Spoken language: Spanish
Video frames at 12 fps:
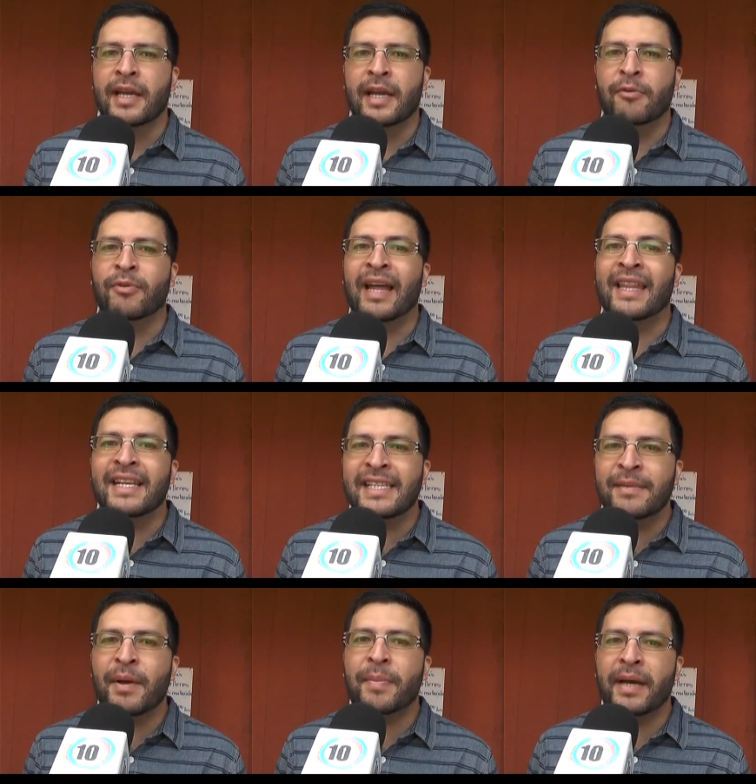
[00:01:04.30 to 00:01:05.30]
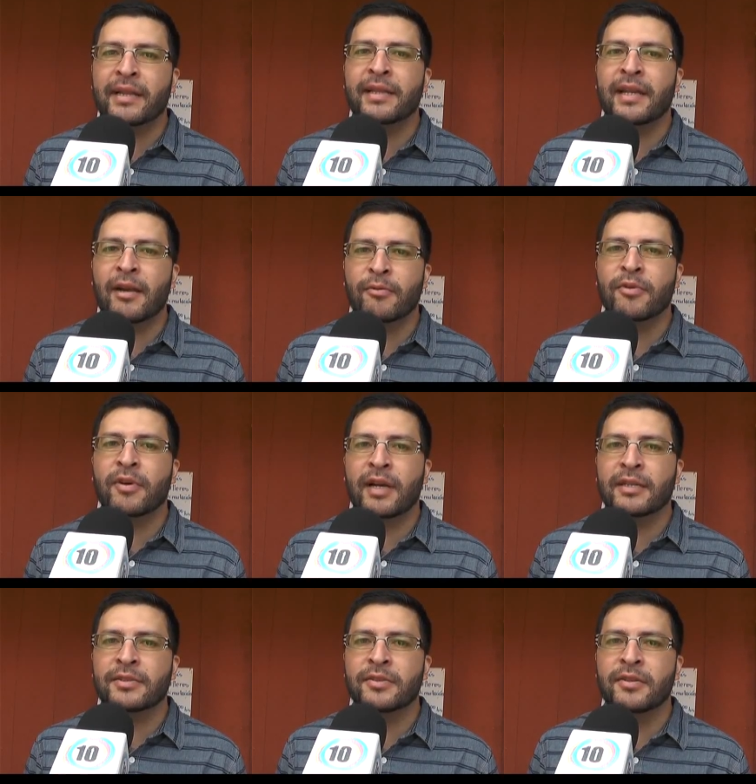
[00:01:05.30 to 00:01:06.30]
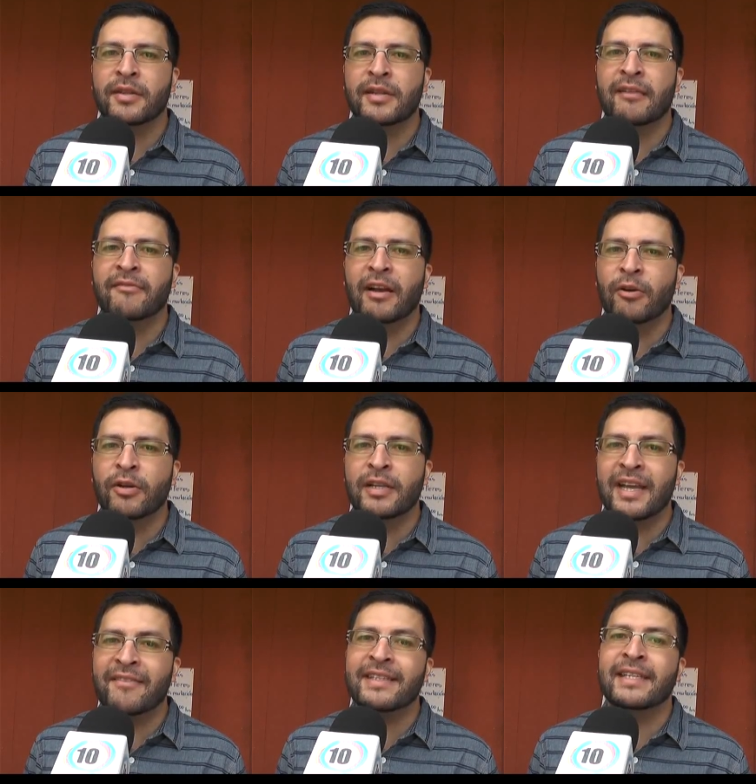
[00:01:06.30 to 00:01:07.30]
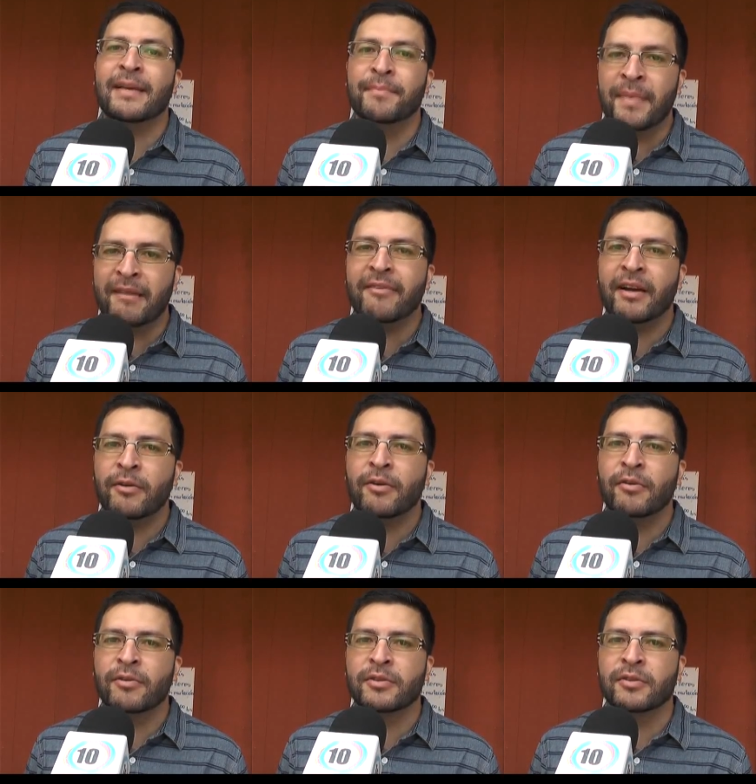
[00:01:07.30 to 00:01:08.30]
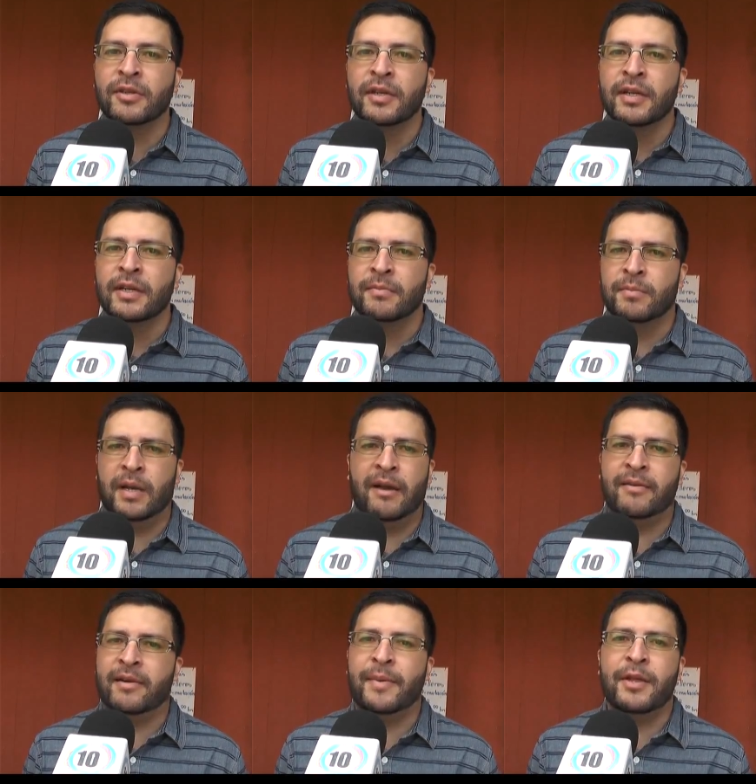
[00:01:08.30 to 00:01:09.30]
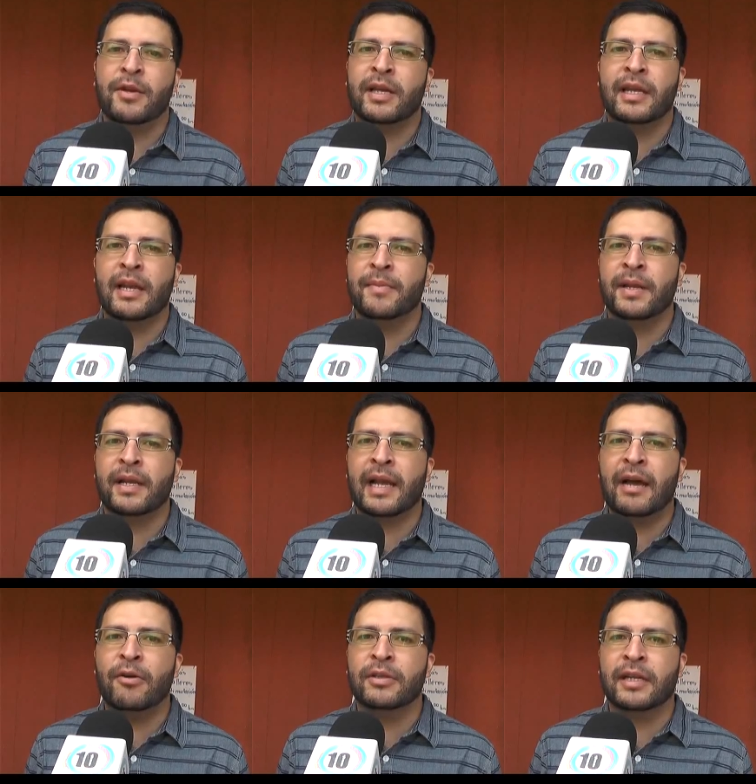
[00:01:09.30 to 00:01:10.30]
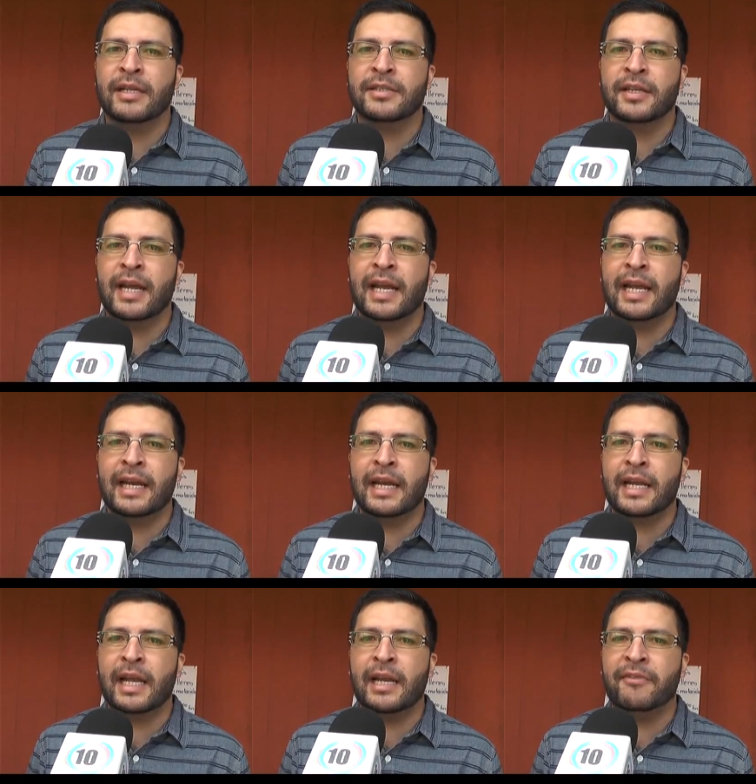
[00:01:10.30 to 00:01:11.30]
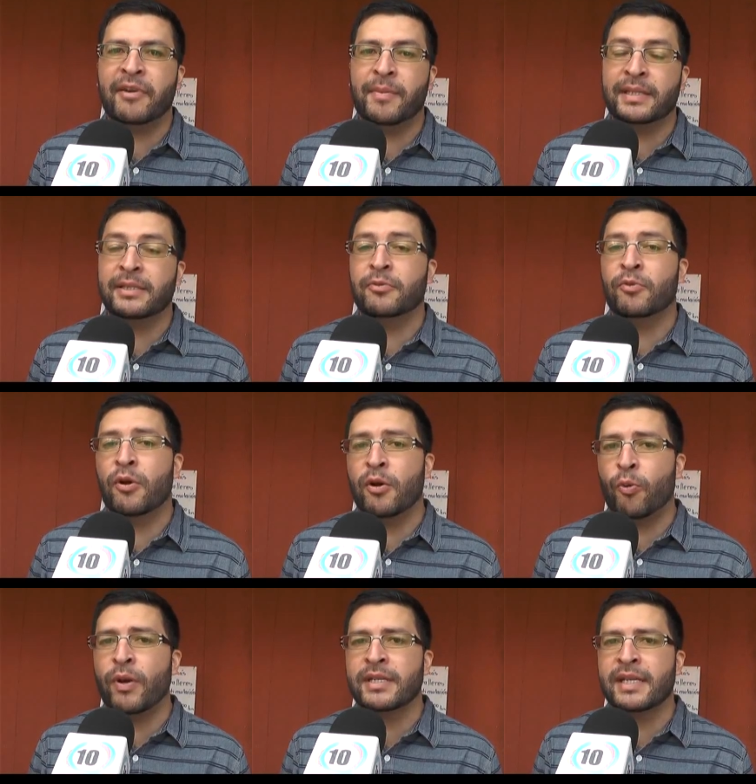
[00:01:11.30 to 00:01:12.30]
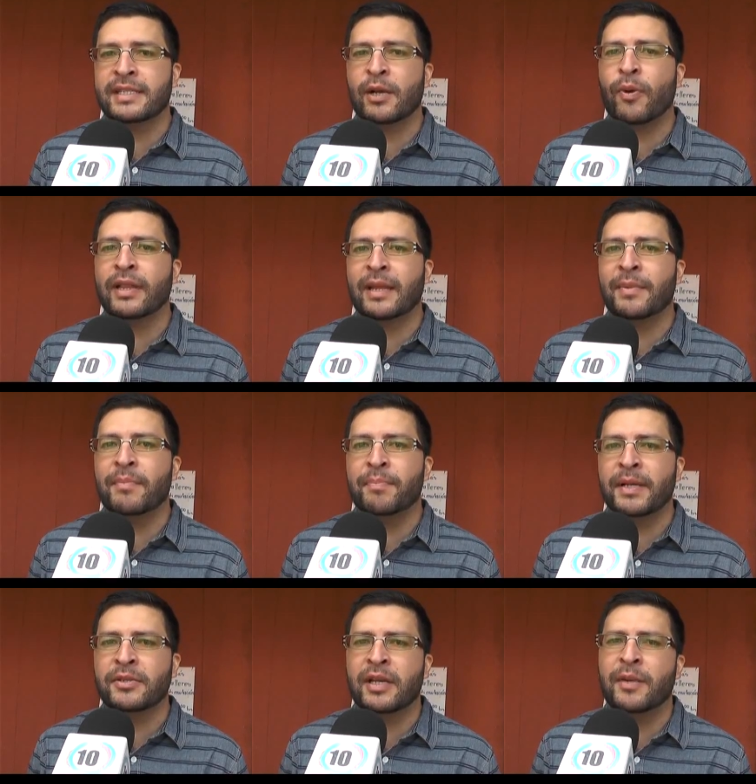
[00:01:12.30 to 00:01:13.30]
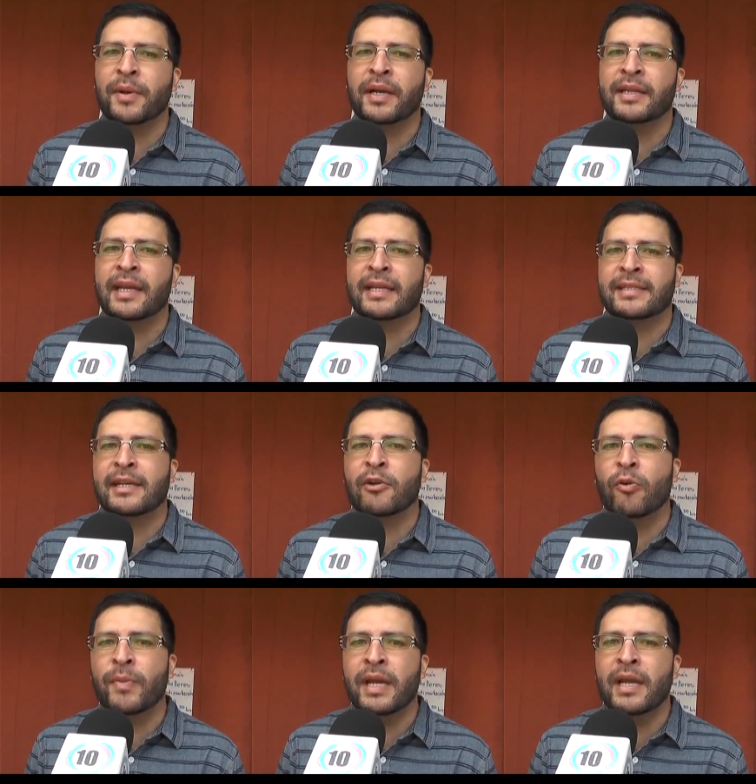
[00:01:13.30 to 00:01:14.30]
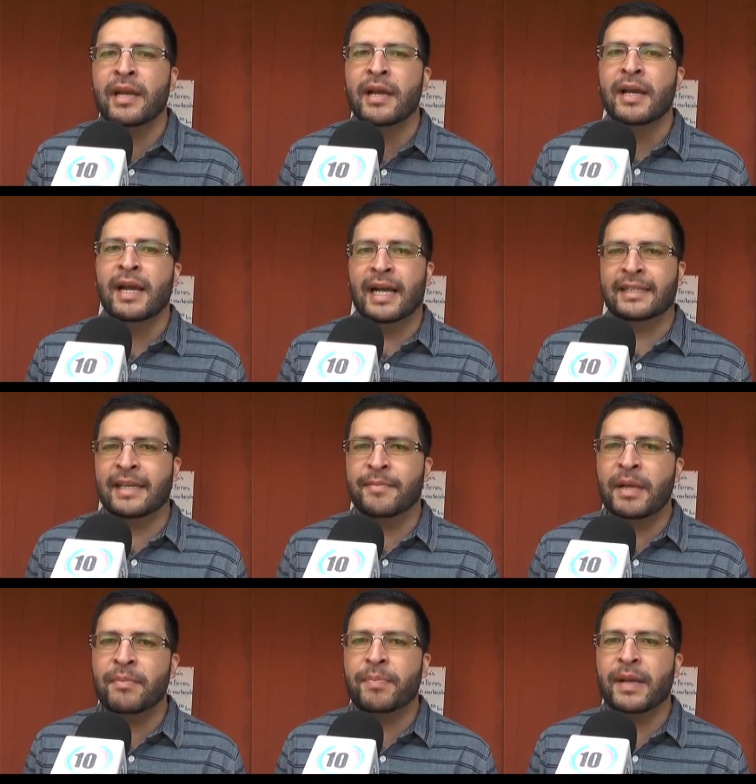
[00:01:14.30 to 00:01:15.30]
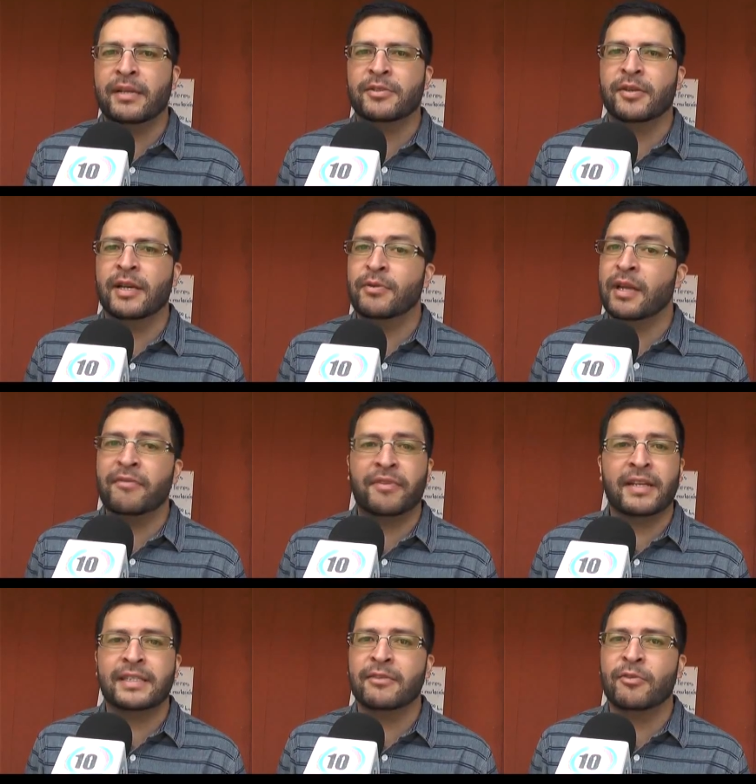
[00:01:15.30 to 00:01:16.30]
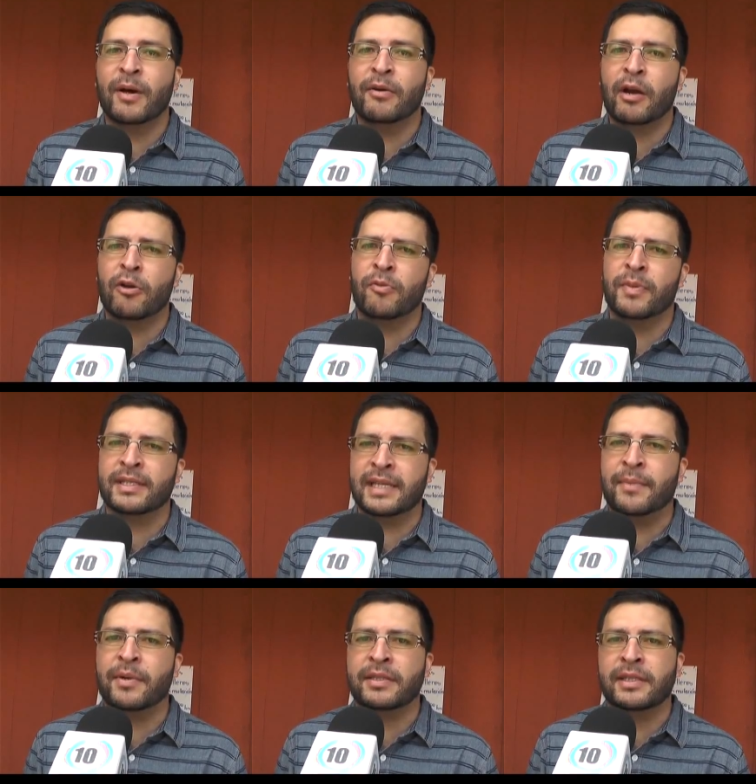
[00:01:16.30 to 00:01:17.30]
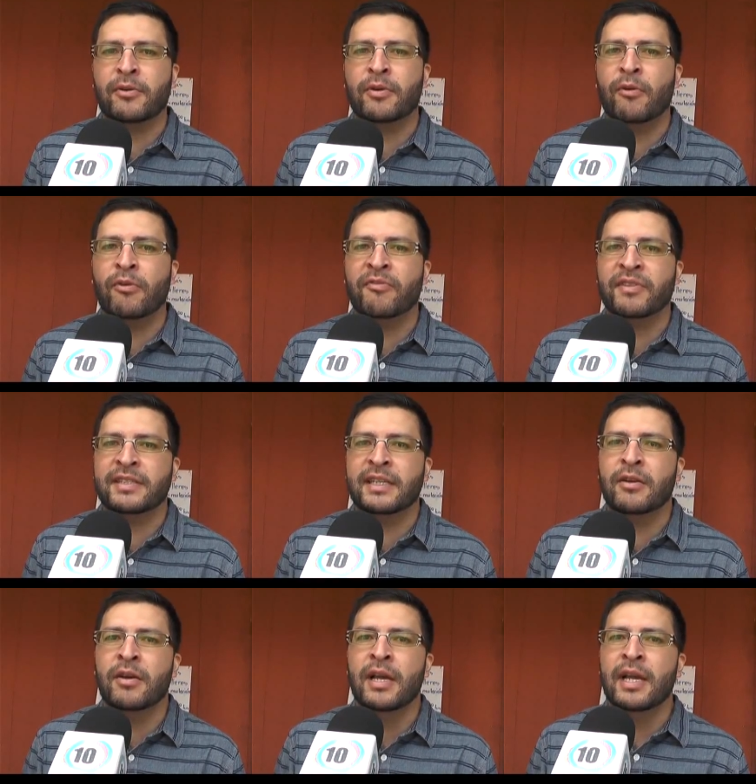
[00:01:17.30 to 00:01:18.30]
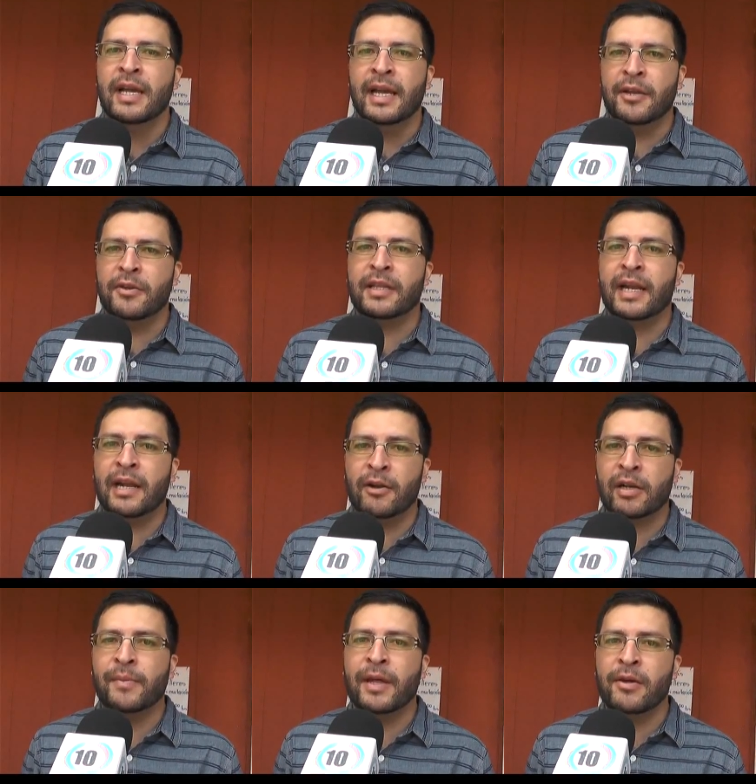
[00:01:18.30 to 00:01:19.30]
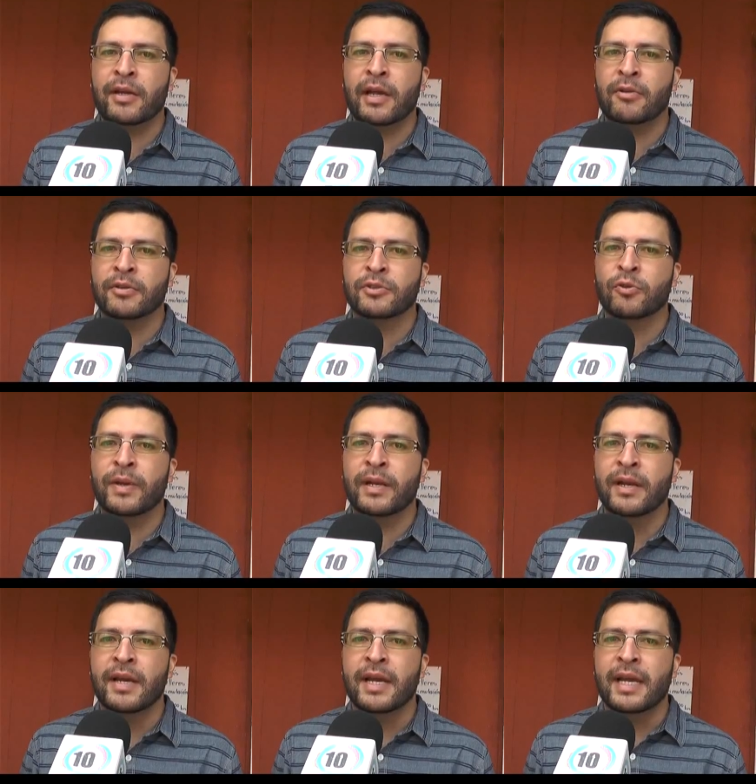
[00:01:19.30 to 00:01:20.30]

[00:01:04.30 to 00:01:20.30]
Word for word: eh, una décima parte en algunos casos del valor y a veces más bajo incluso remedios que en el mercado tradicional, en las grandes cadenas de tú los encuentras a 50 mil pesos, aquí pueden estar a 5 mil, a 6 mil pesos. Es una diferencia abrumadora, lo conversamos recién con algunos vecinos, ellos traen los remedios que consumen